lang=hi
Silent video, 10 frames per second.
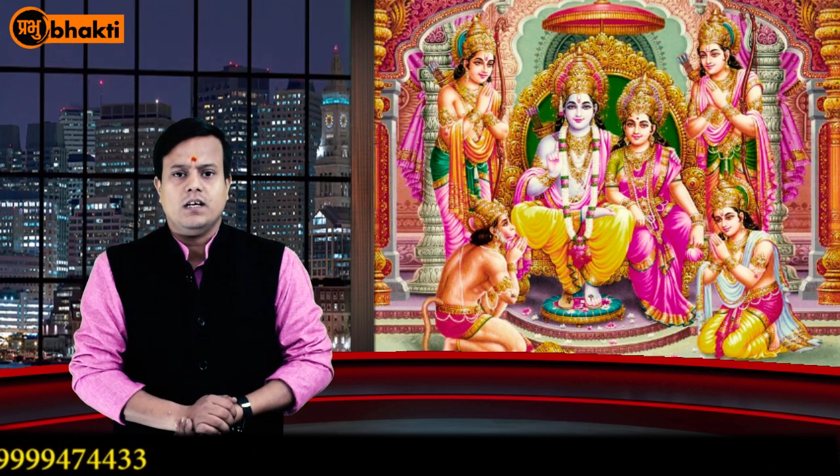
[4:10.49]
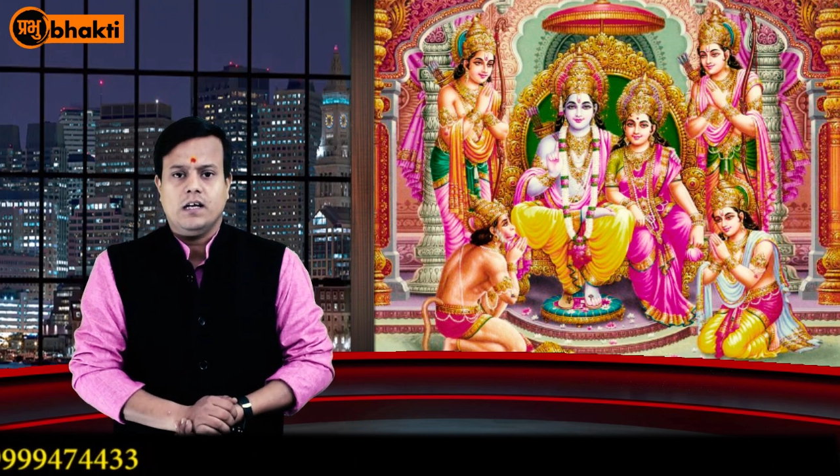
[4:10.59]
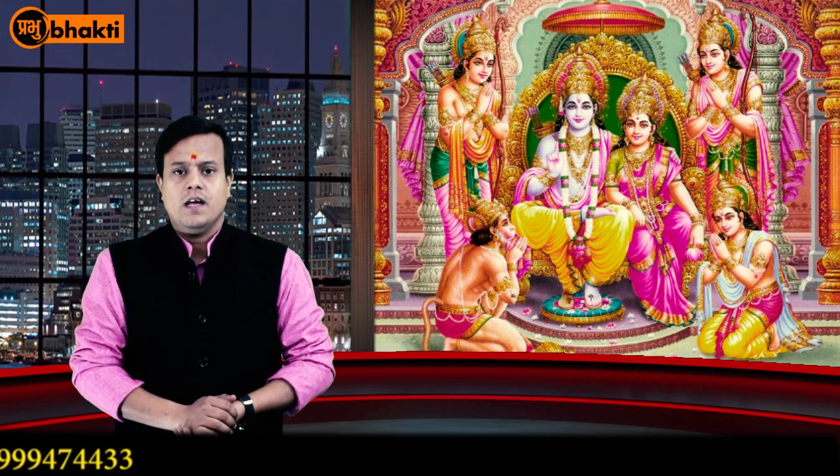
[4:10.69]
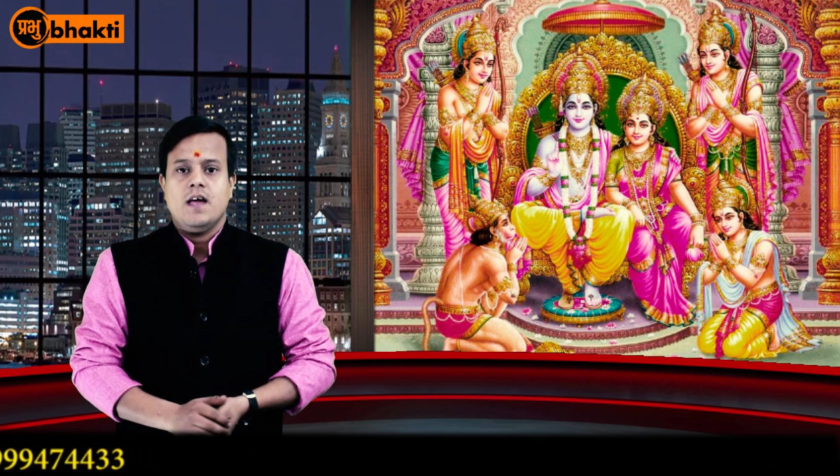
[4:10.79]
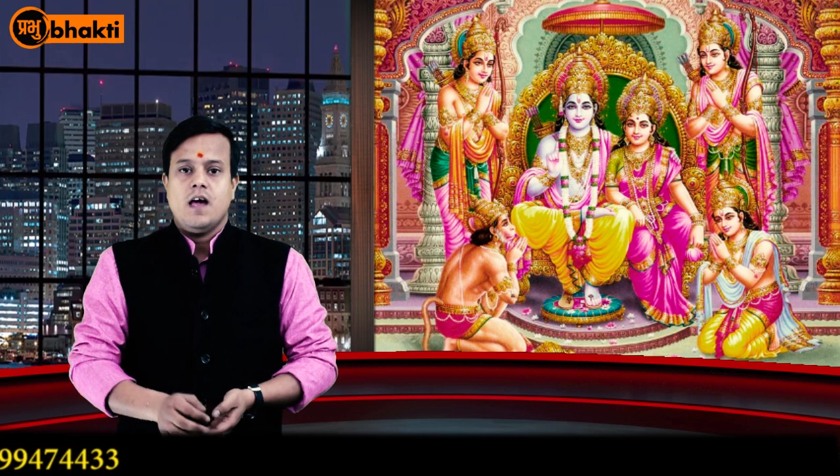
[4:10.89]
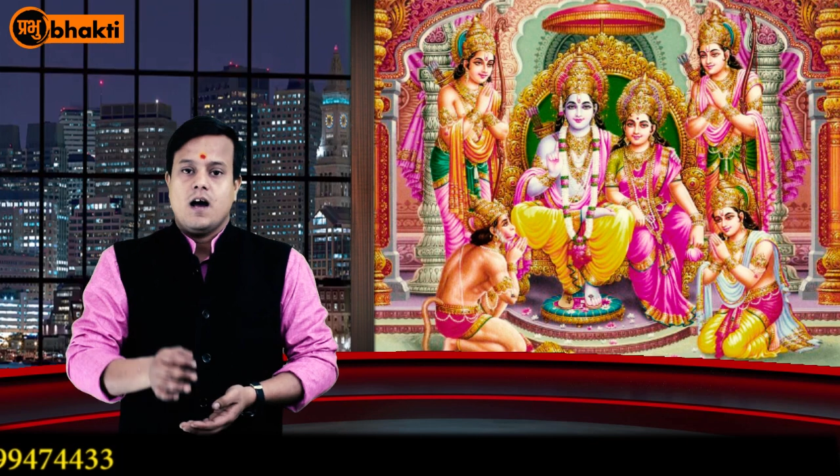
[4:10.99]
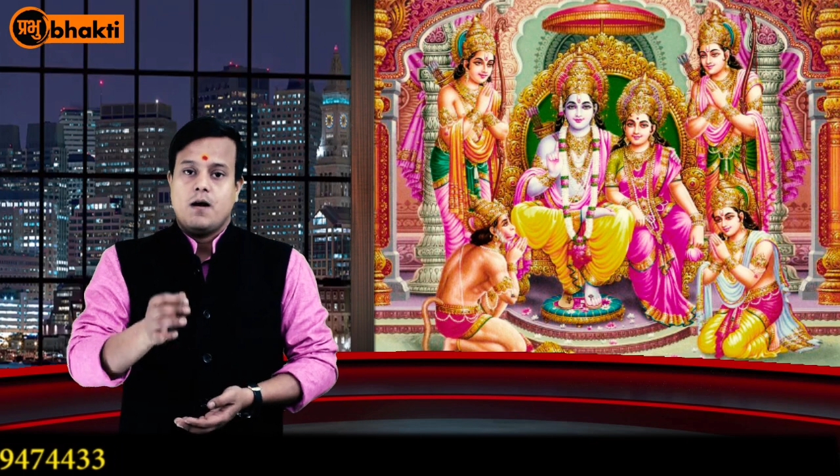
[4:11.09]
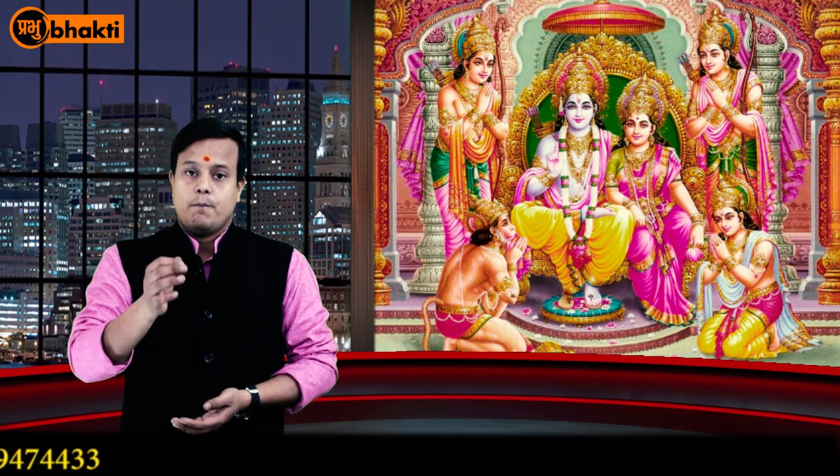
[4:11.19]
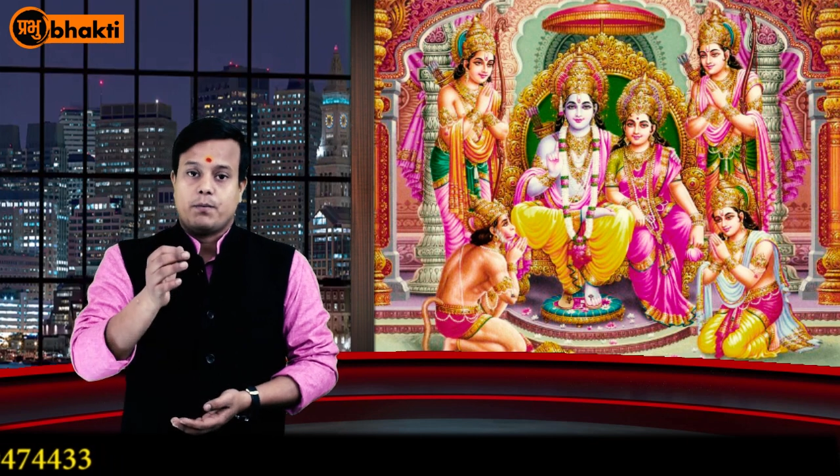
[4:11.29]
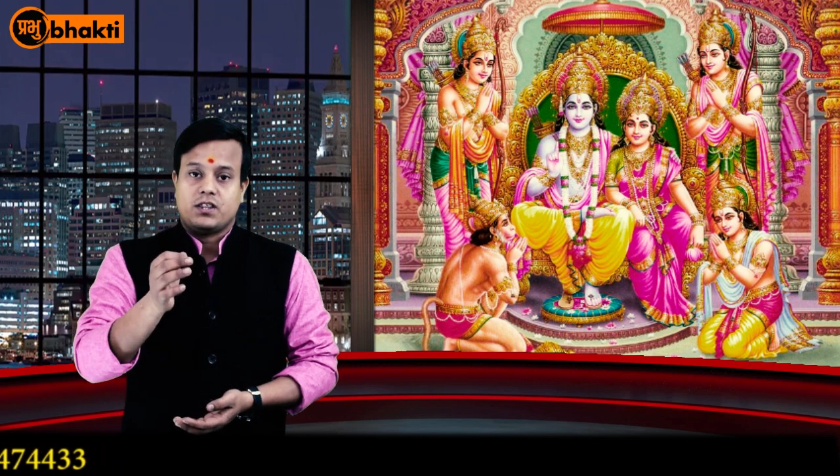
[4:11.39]
की
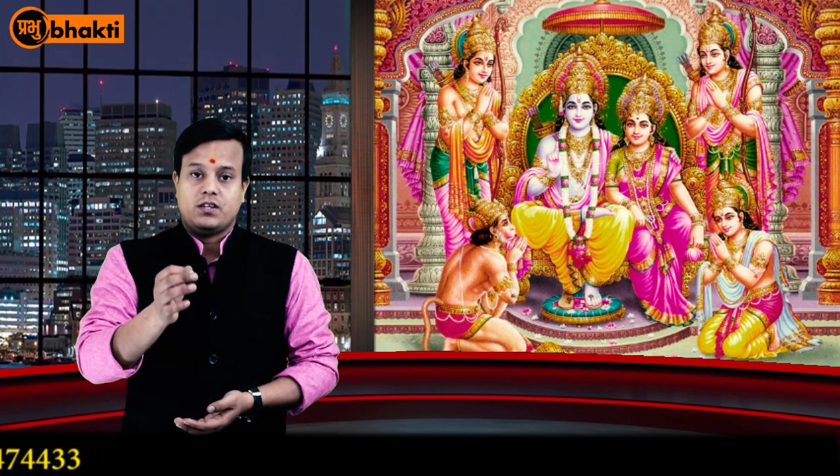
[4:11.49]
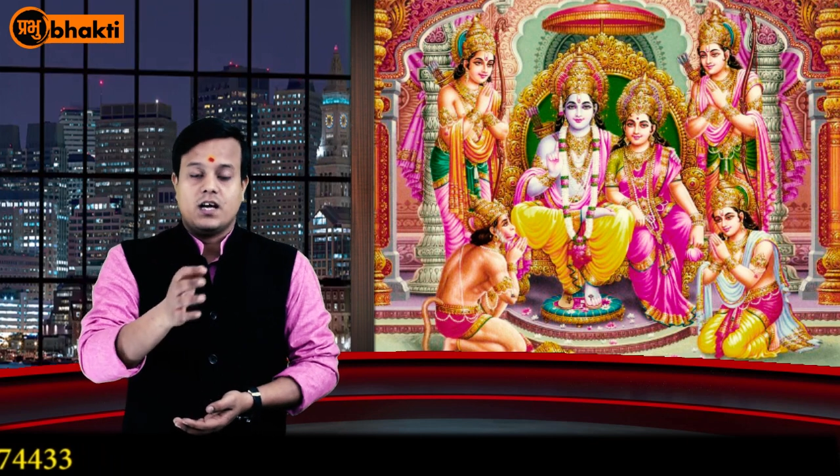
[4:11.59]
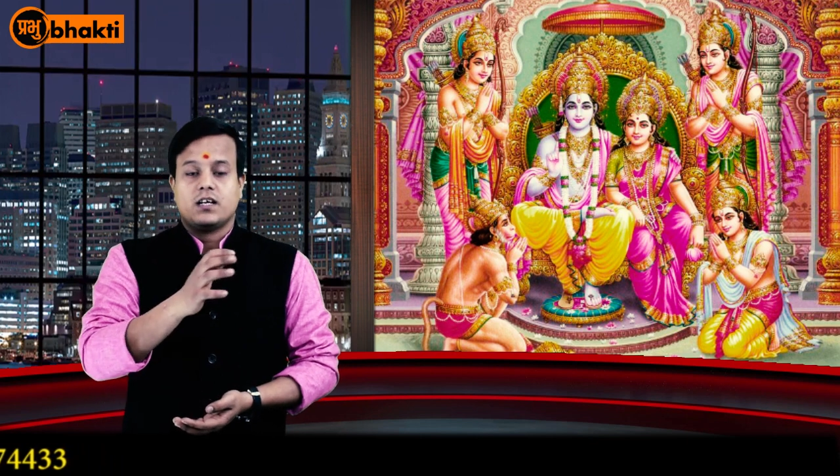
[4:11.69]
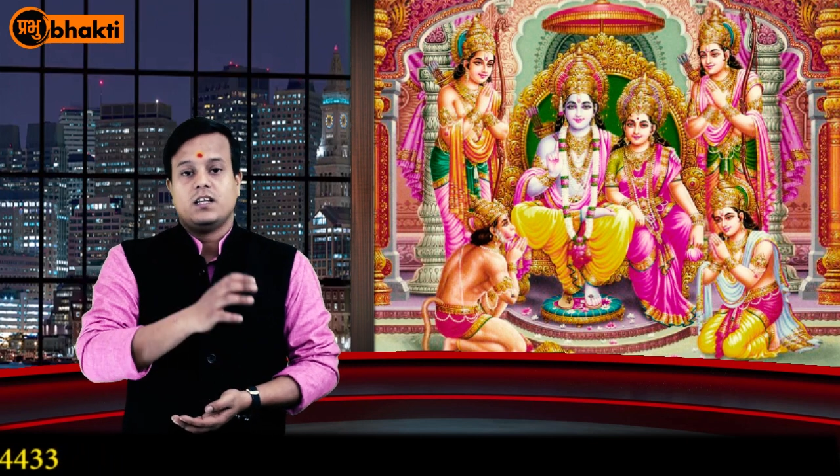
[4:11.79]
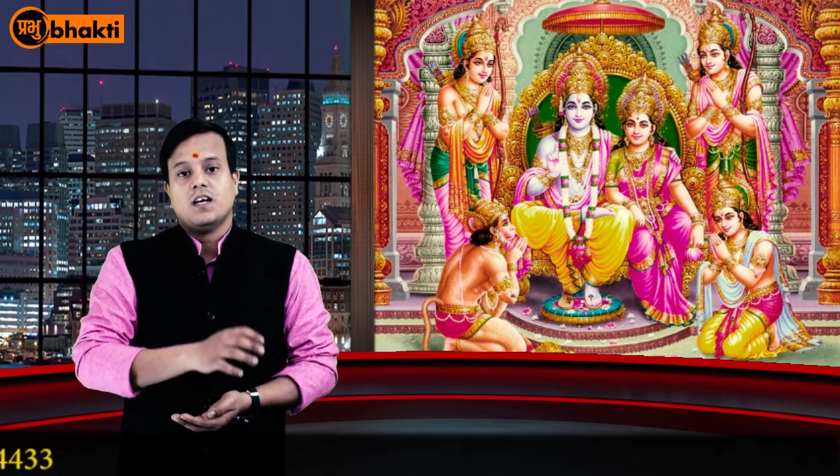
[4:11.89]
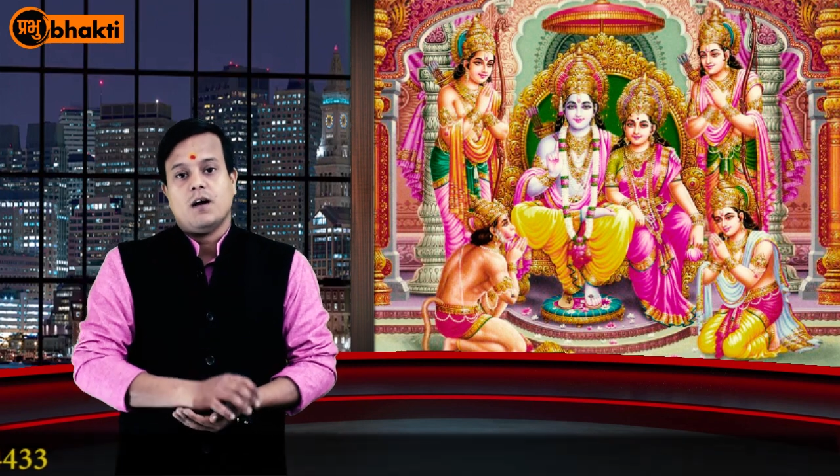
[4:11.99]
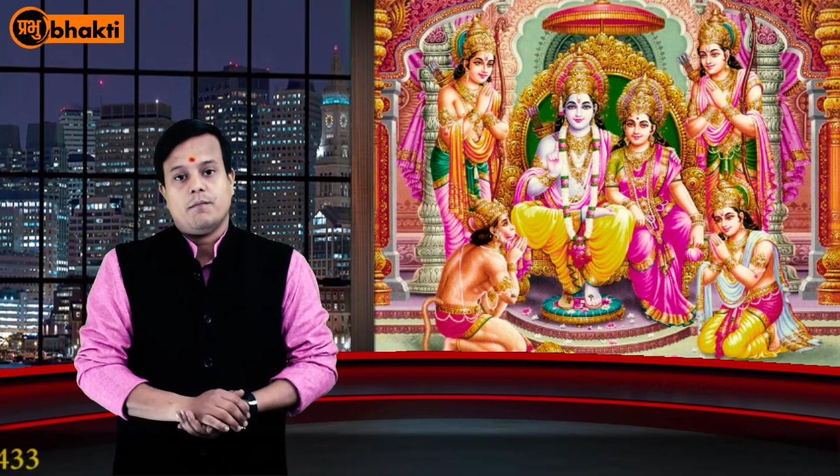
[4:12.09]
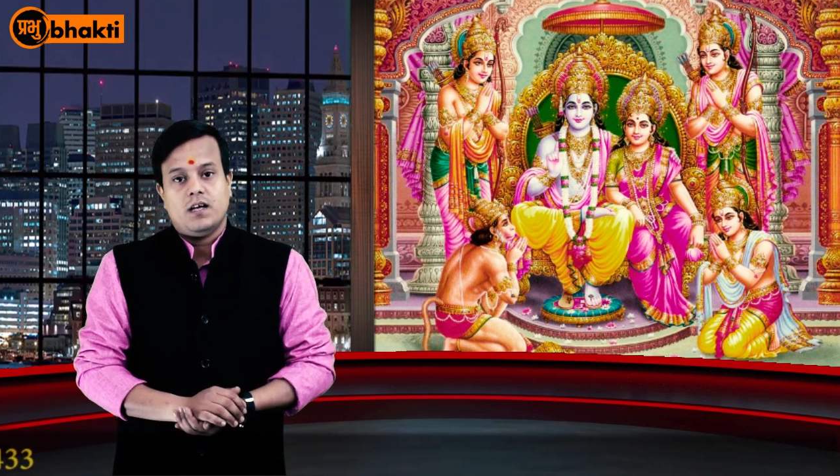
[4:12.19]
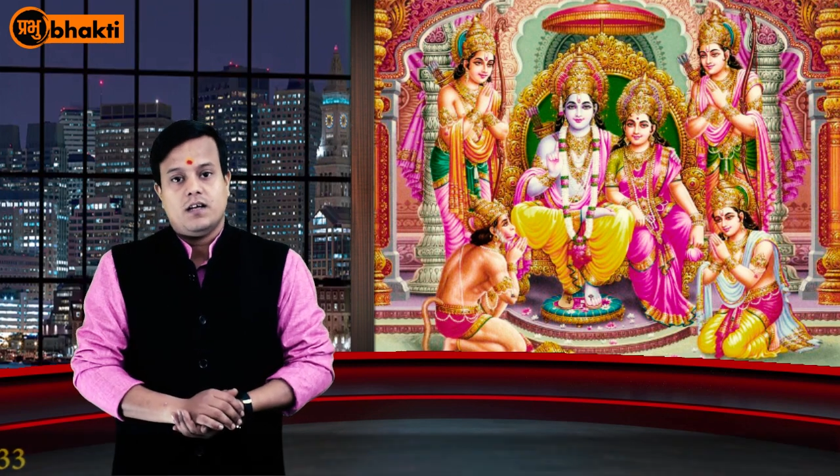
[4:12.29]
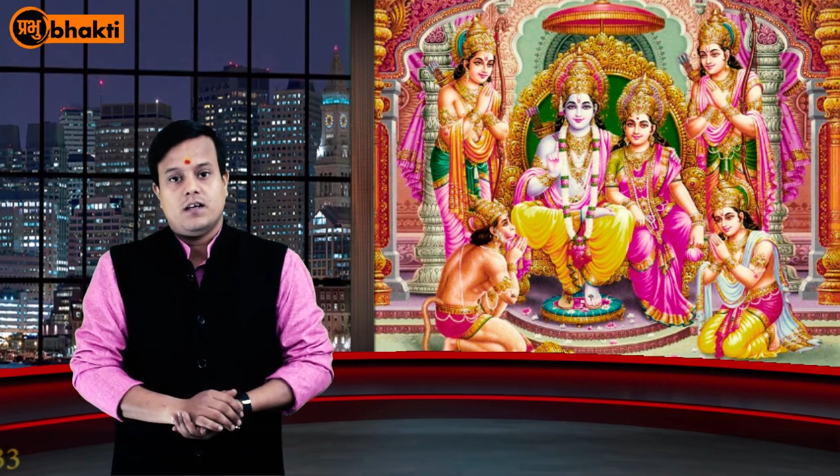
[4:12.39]
प्रत्येक दिन
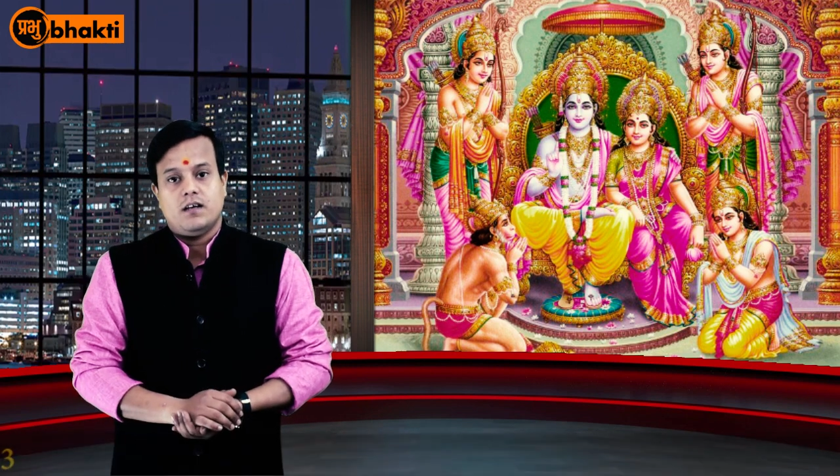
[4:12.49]
हमें